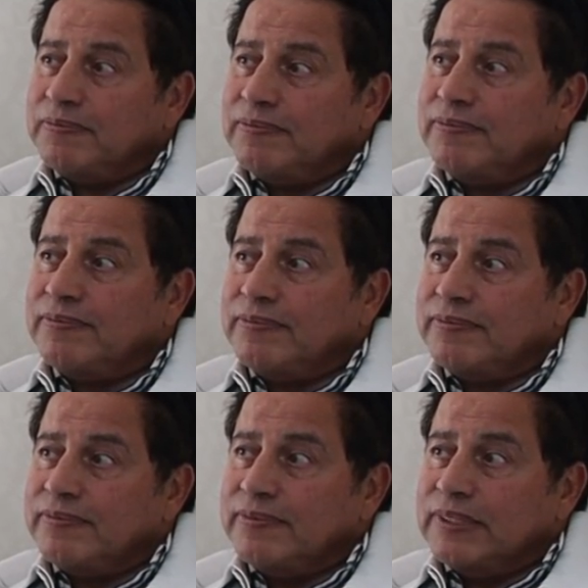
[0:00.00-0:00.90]
48
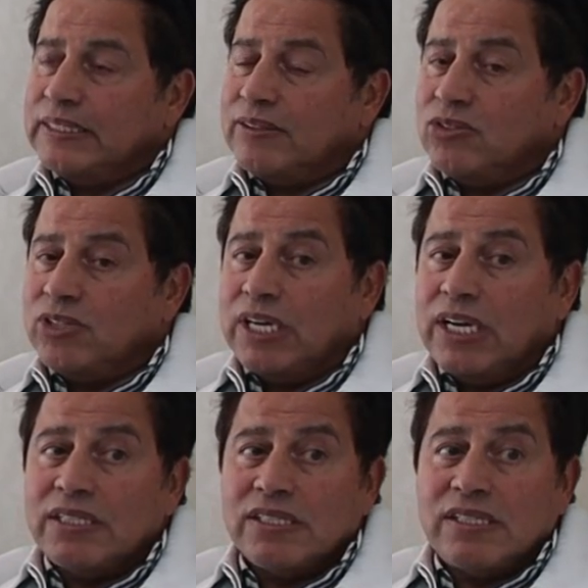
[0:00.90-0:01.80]
ساعه ما نعسوا
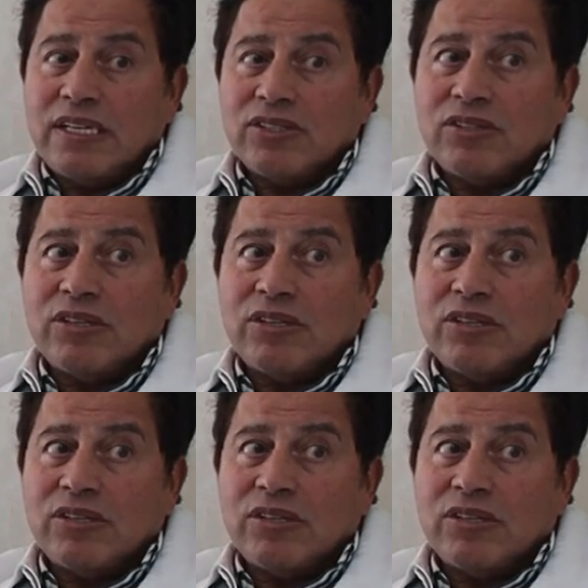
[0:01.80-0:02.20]
ما جلسوا